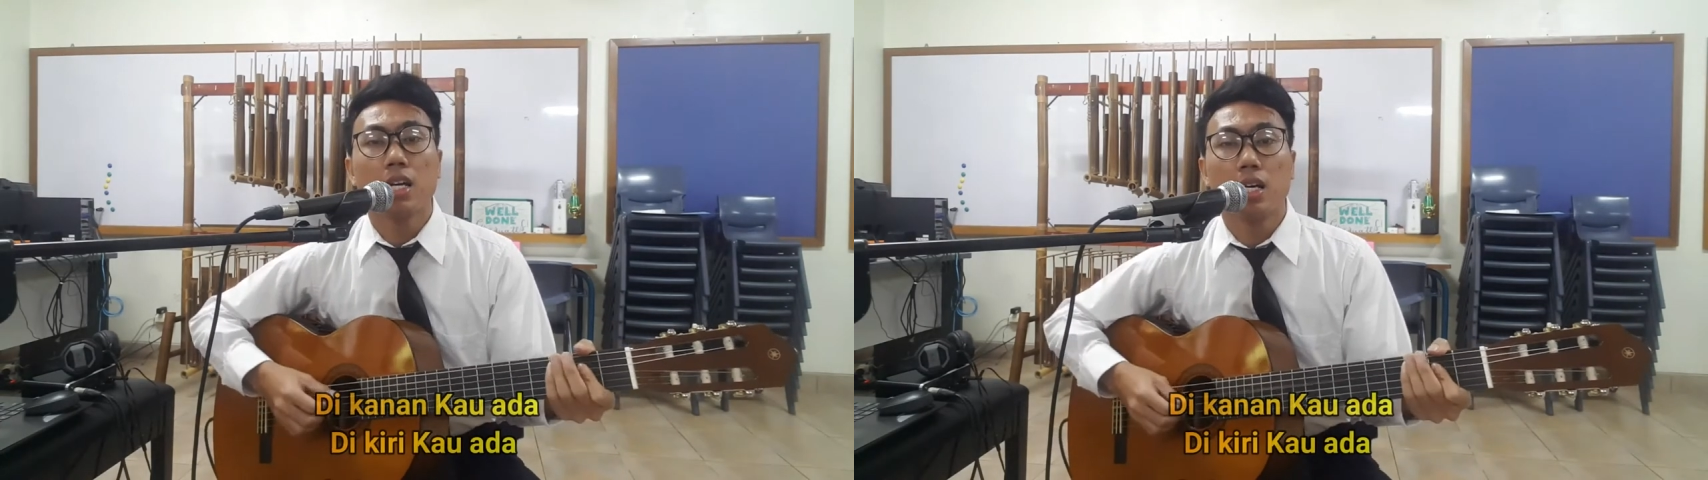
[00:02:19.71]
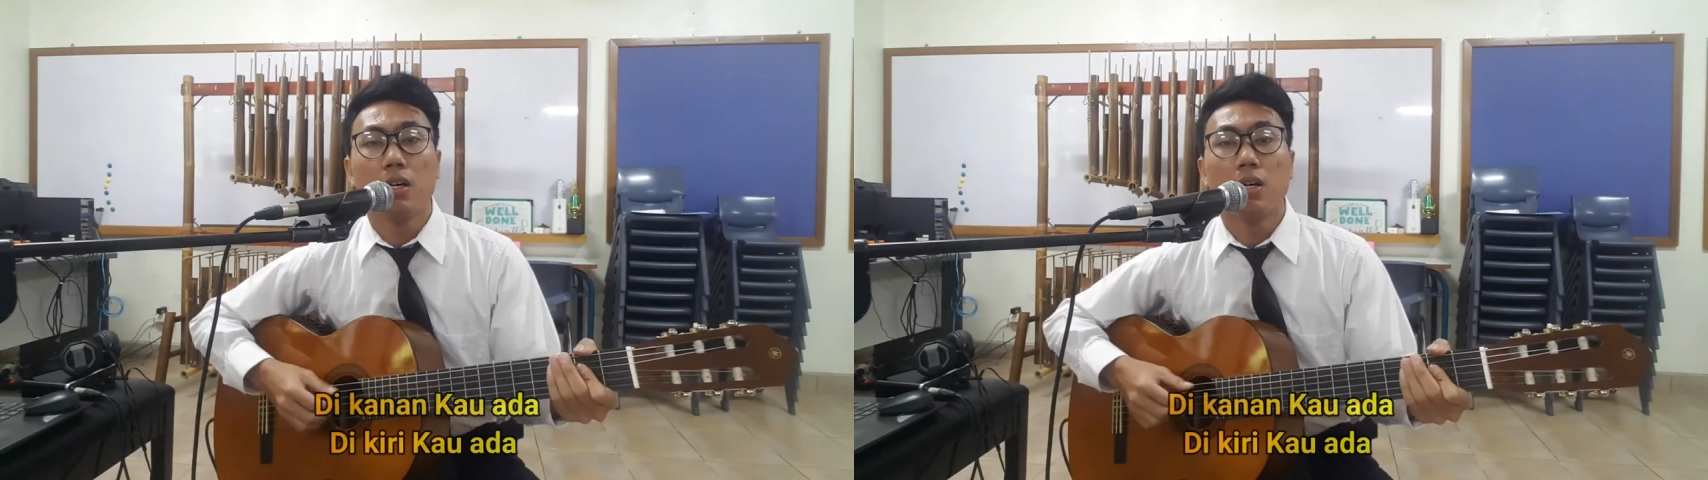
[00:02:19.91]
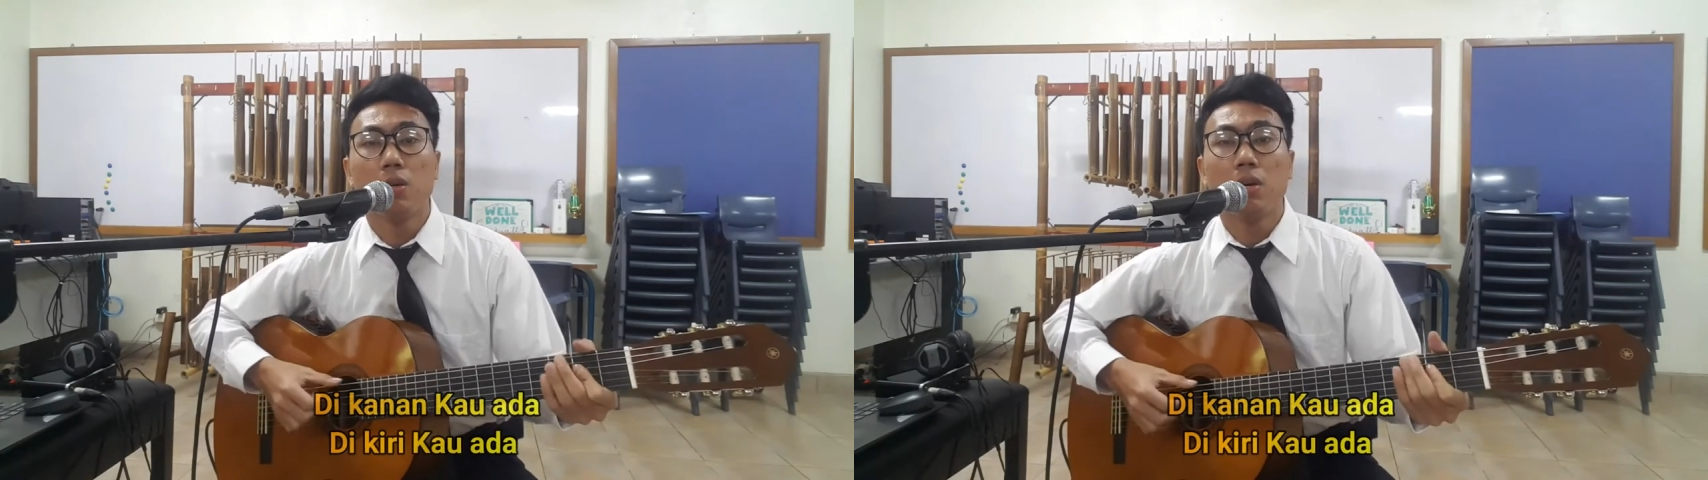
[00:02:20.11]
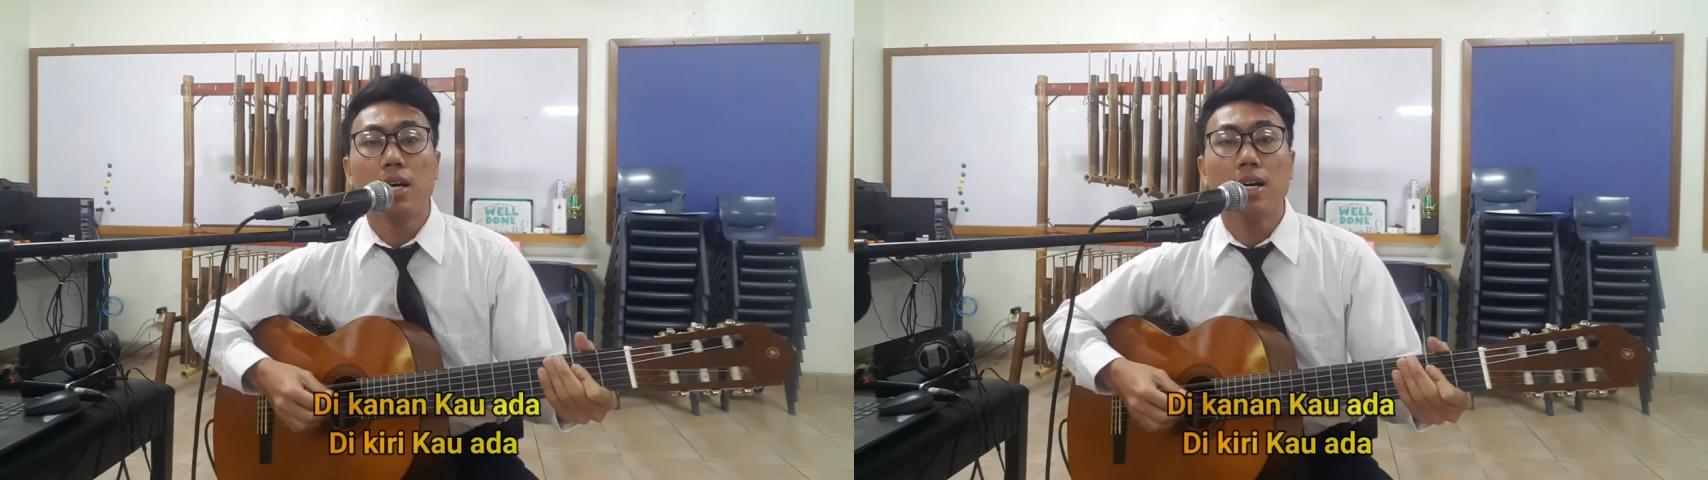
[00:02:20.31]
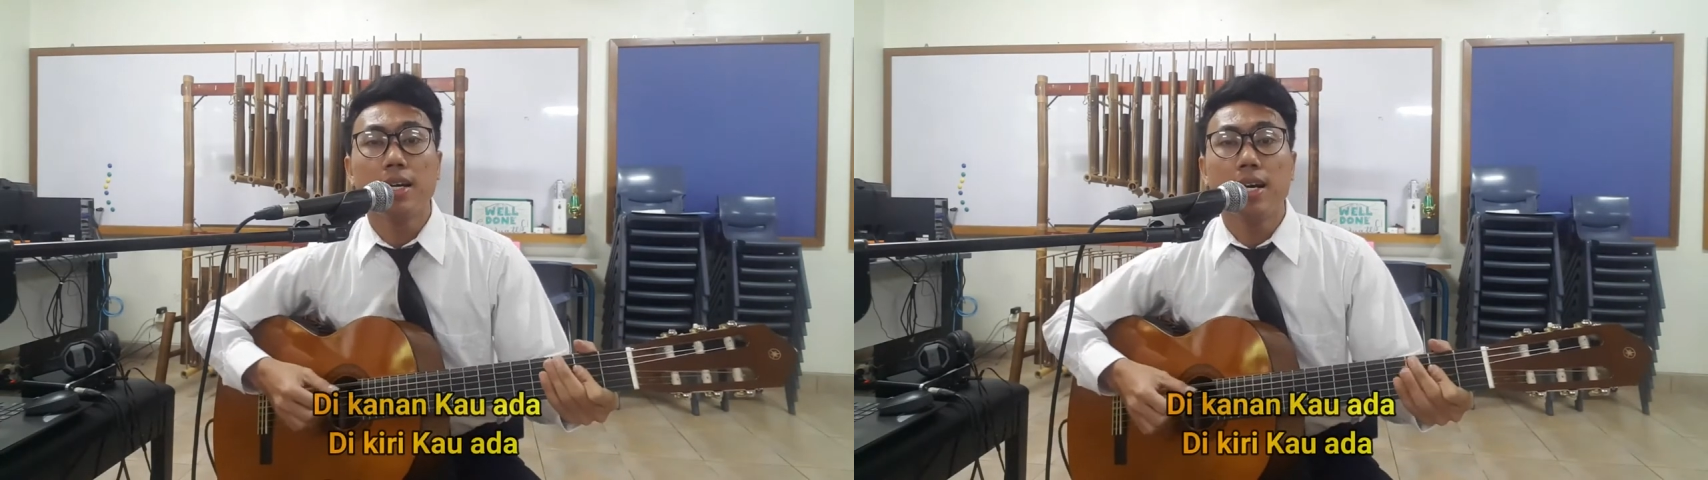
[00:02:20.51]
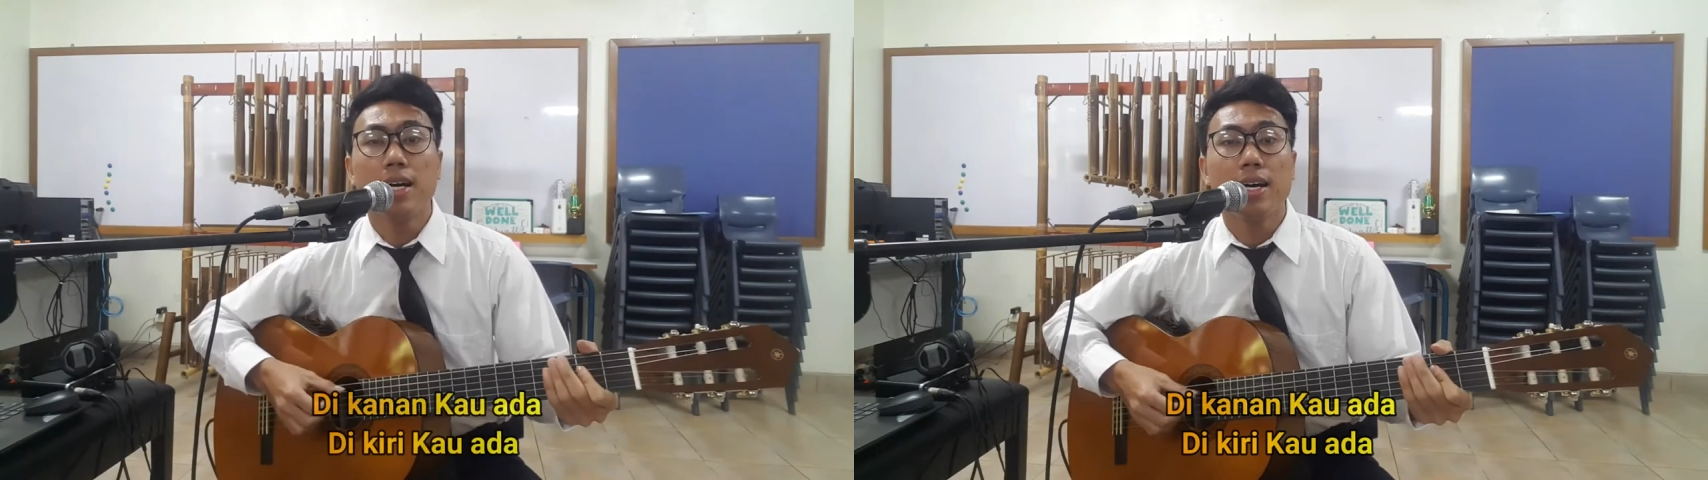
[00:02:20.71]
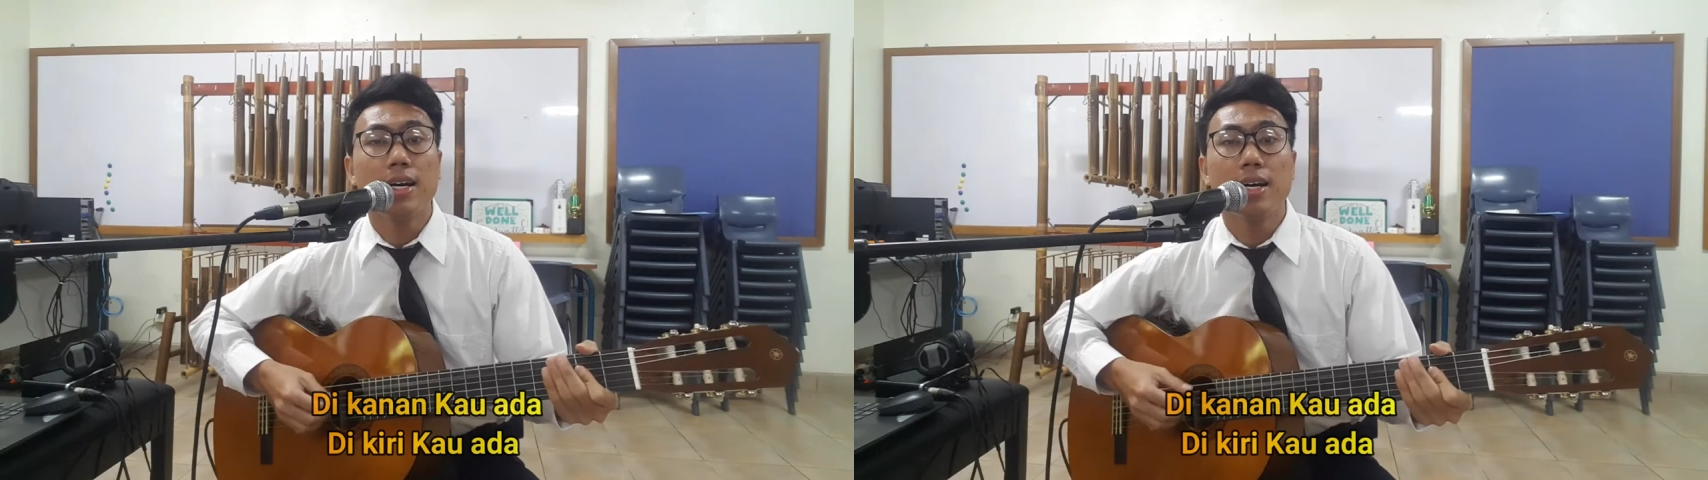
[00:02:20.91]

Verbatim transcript: kau ada